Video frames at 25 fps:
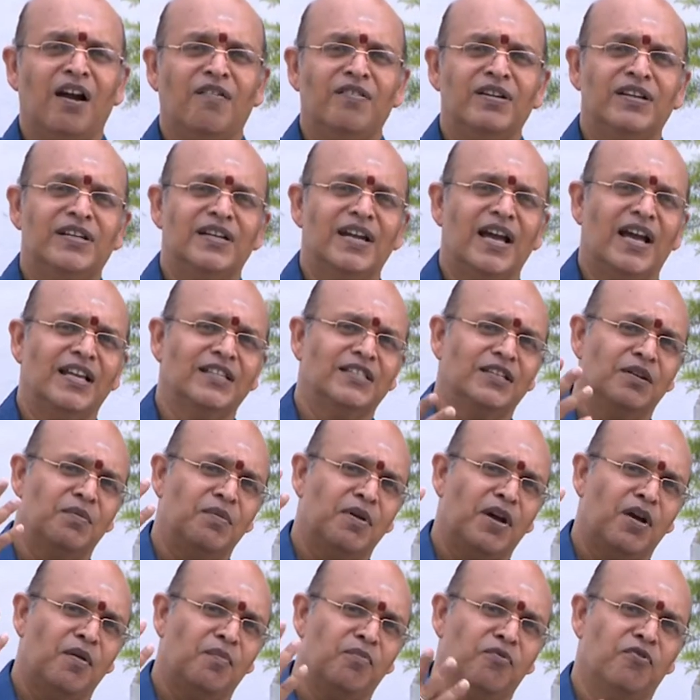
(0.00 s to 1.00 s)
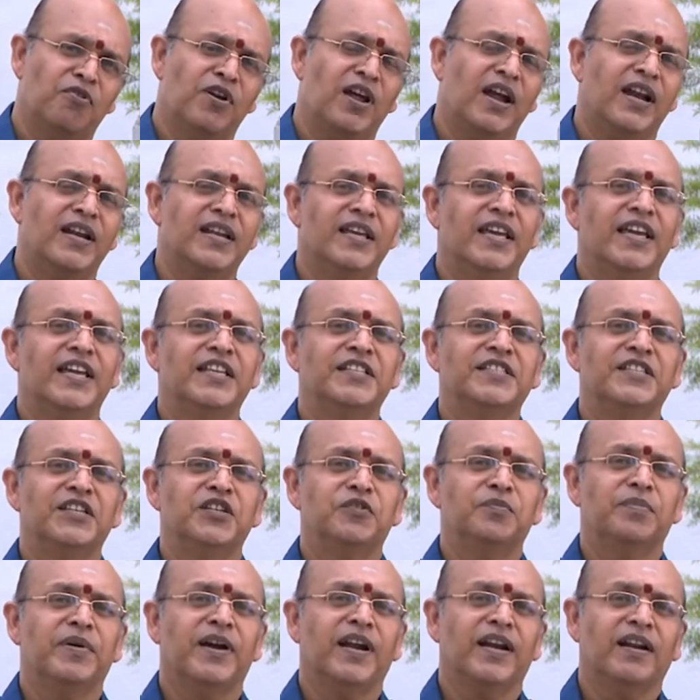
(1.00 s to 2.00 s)
அவன் நாசமாக போடாண்டு ஏசி
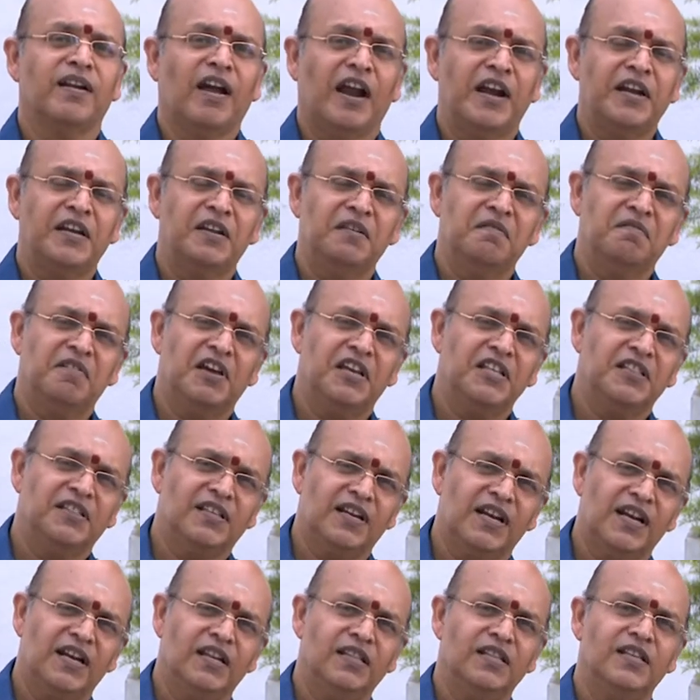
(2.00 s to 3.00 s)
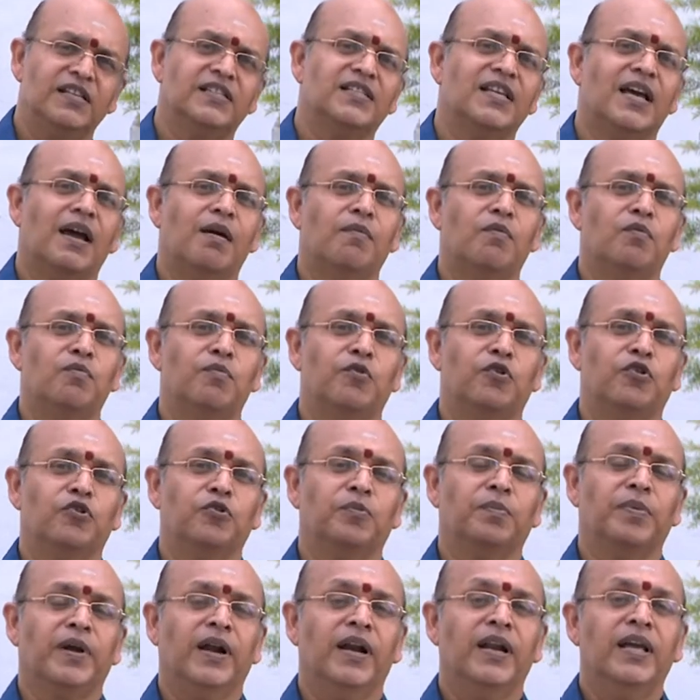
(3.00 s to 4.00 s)
இருப்பான் அடி வயிற்றுலேருந்து சாபம்
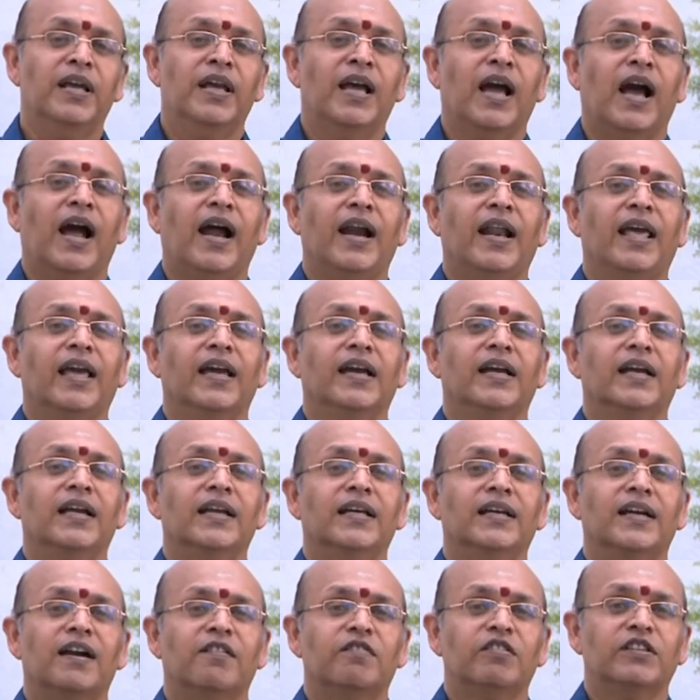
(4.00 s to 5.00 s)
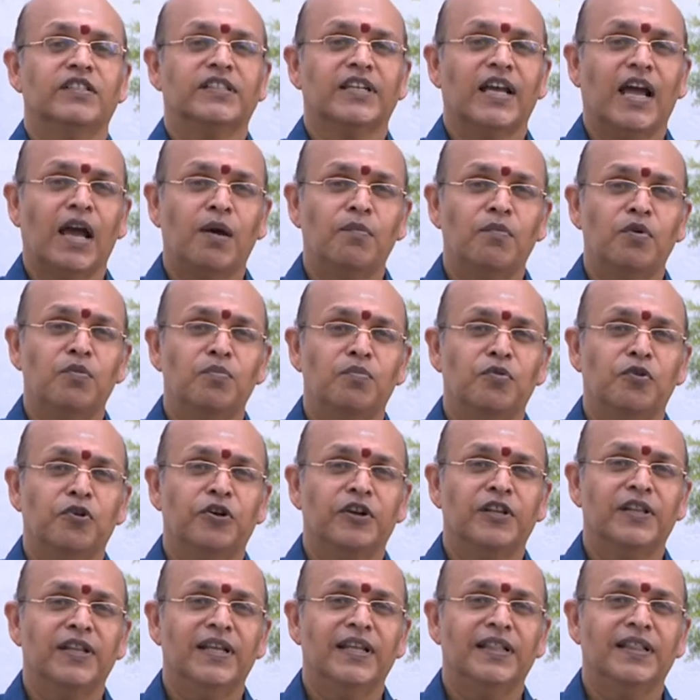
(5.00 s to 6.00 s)
போட்டிருப்பான் ஆனால் எங்களுக்கு அவன் சாபம்
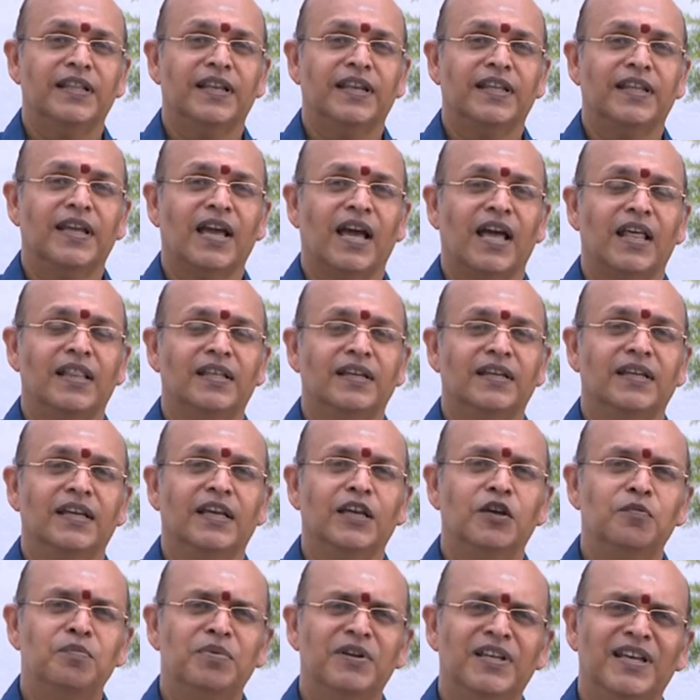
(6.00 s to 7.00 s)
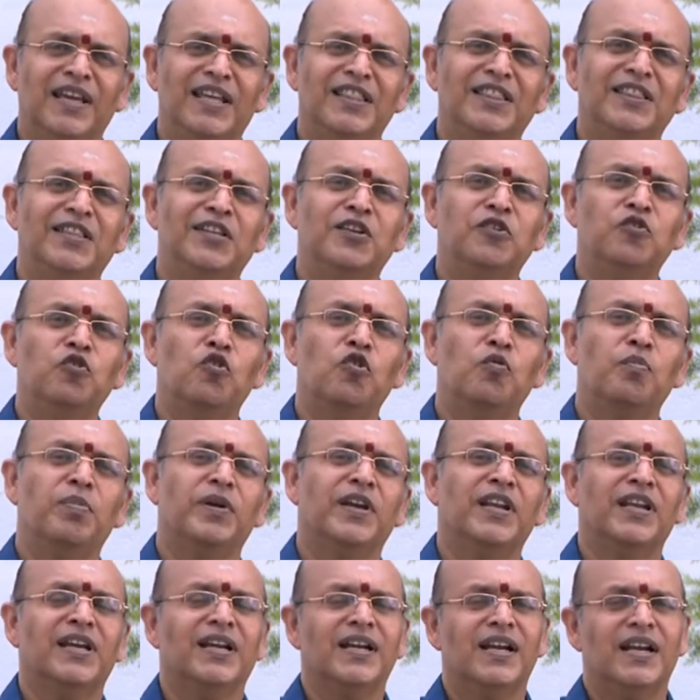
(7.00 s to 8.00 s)
போட்டதே தெரியாது இப்படி எத்தனையோ
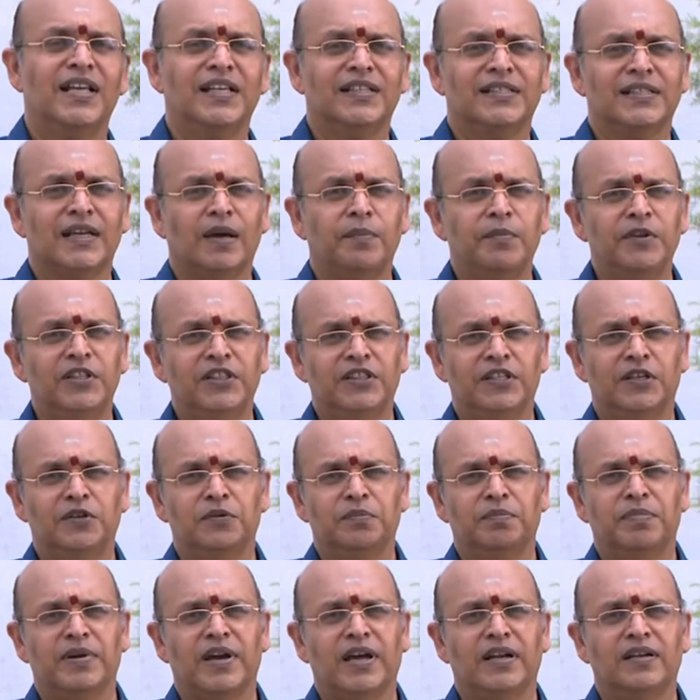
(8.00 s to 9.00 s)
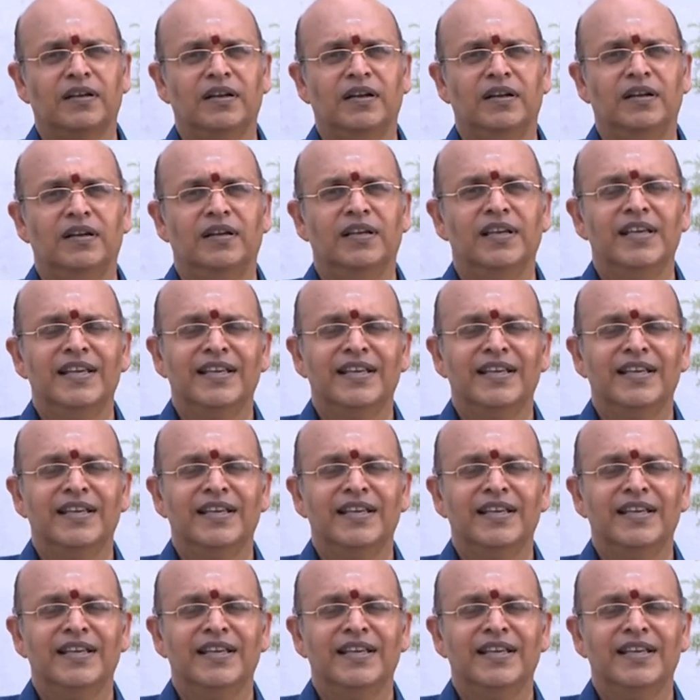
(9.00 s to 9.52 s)
பேர் எங்களை சபித்திருப்பார்கள்